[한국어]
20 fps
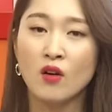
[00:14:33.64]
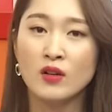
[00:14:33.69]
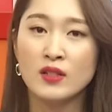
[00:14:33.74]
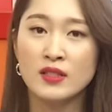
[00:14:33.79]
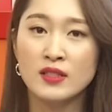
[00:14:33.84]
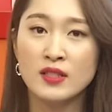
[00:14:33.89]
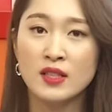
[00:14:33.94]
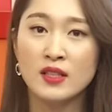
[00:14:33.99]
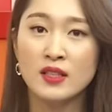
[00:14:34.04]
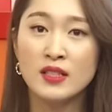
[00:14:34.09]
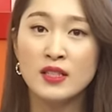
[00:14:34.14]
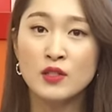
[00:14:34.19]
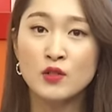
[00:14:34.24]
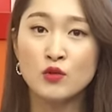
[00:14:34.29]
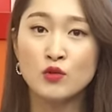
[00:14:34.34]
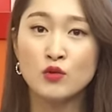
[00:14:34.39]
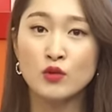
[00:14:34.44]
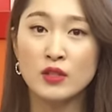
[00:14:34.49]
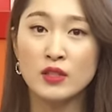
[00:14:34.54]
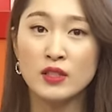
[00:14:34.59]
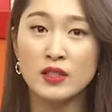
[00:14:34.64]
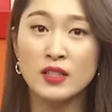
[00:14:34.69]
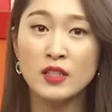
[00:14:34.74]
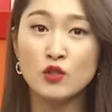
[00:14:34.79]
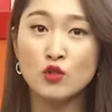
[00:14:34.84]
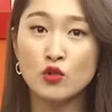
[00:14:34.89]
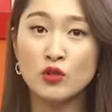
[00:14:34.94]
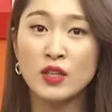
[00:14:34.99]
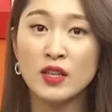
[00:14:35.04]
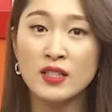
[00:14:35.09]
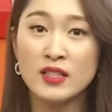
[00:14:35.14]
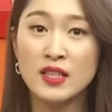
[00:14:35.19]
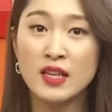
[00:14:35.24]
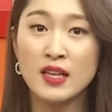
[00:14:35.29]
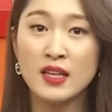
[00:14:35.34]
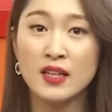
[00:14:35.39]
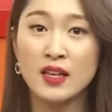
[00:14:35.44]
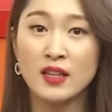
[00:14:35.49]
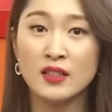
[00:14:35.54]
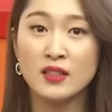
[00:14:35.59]
어, 이제 일
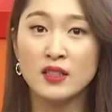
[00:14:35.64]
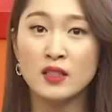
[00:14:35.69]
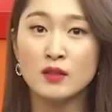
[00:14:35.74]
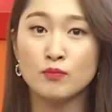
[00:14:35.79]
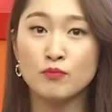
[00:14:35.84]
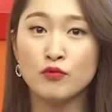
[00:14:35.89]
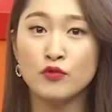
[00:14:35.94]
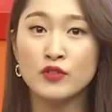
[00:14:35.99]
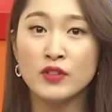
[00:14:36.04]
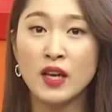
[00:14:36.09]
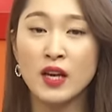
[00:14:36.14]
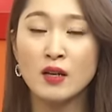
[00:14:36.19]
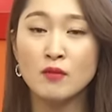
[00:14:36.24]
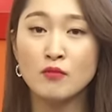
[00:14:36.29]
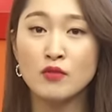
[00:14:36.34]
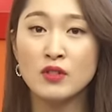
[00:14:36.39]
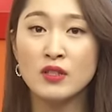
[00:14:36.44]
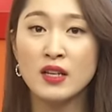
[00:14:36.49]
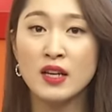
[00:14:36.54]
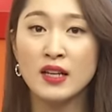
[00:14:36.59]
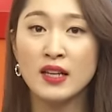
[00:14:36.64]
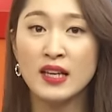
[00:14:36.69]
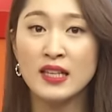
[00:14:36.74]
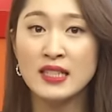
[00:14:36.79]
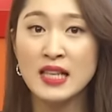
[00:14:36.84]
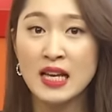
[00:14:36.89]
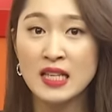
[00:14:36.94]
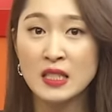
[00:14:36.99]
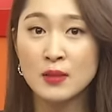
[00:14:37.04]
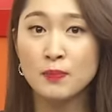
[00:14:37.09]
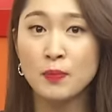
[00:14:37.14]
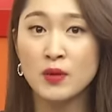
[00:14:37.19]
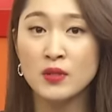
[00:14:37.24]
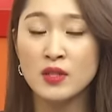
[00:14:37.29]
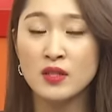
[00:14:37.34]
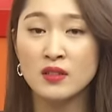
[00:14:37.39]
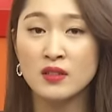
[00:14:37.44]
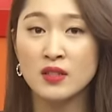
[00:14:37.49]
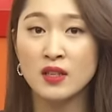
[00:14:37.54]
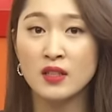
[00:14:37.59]
1주택자에게는 분양 물량의
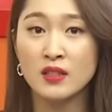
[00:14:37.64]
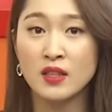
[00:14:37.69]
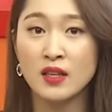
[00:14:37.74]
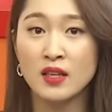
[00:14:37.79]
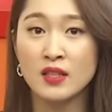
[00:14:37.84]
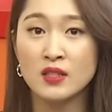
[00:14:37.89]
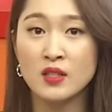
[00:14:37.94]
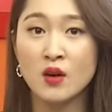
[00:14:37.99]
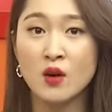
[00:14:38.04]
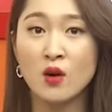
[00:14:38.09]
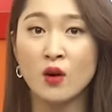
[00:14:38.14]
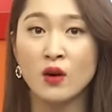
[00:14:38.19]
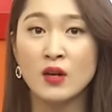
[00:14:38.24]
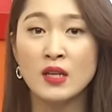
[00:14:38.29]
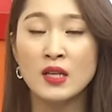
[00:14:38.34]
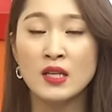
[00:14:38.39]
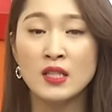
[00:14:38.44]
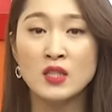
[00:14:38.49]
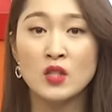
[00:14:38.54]
40%에 대해서